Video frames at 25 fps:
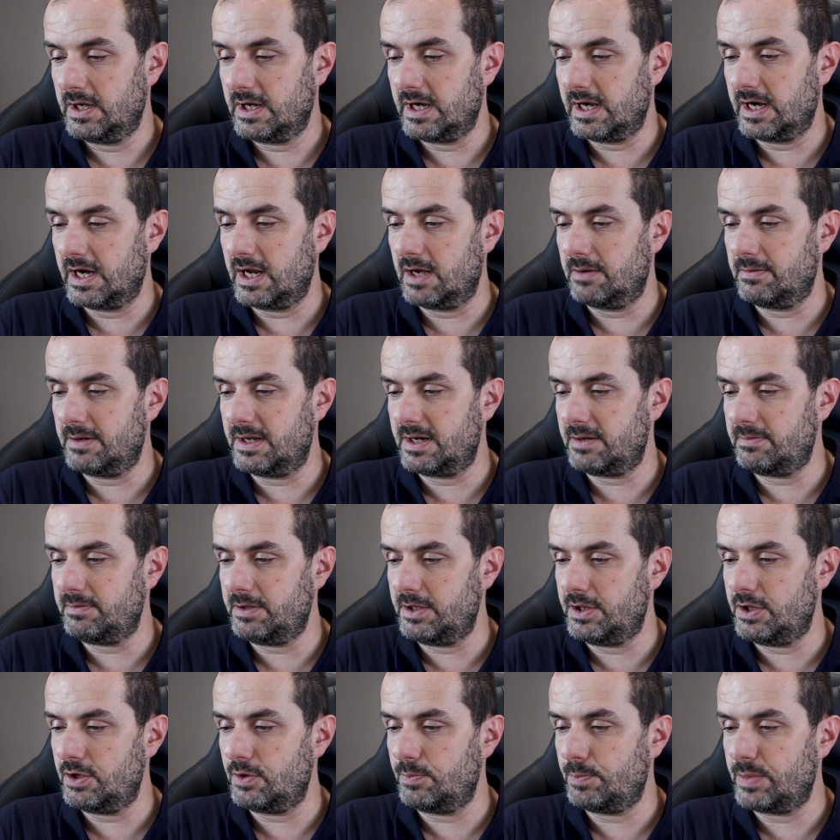Grabar
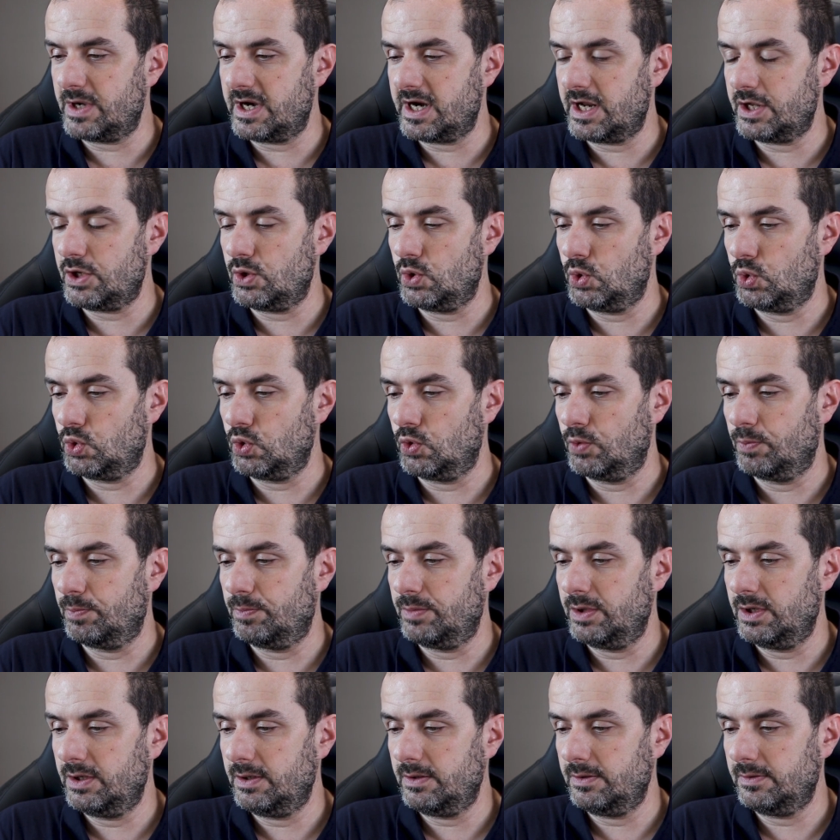vídeo para
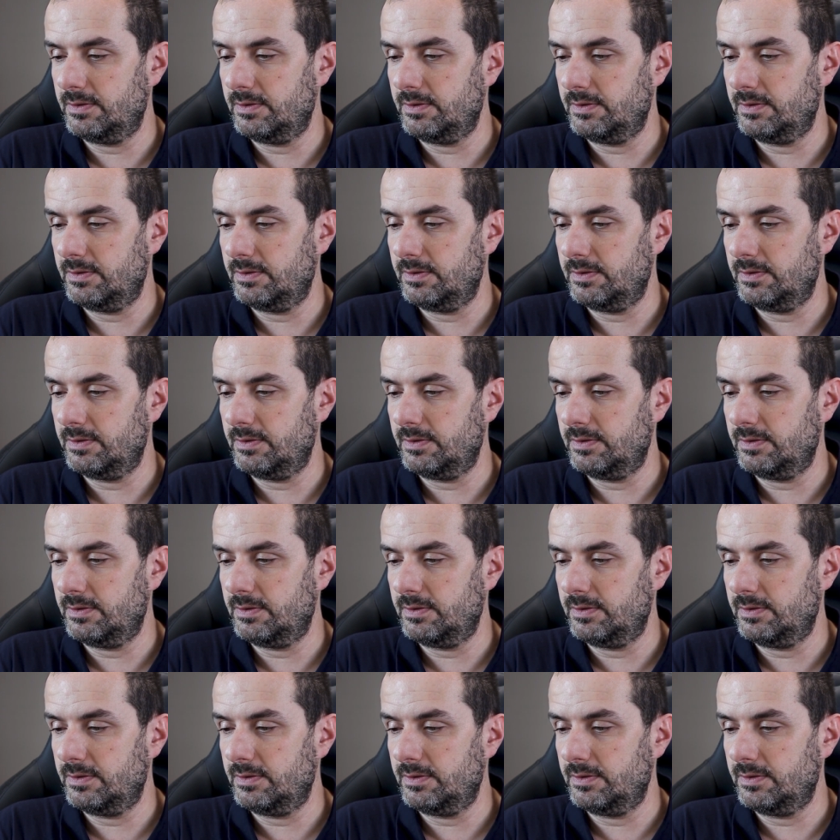YouTube.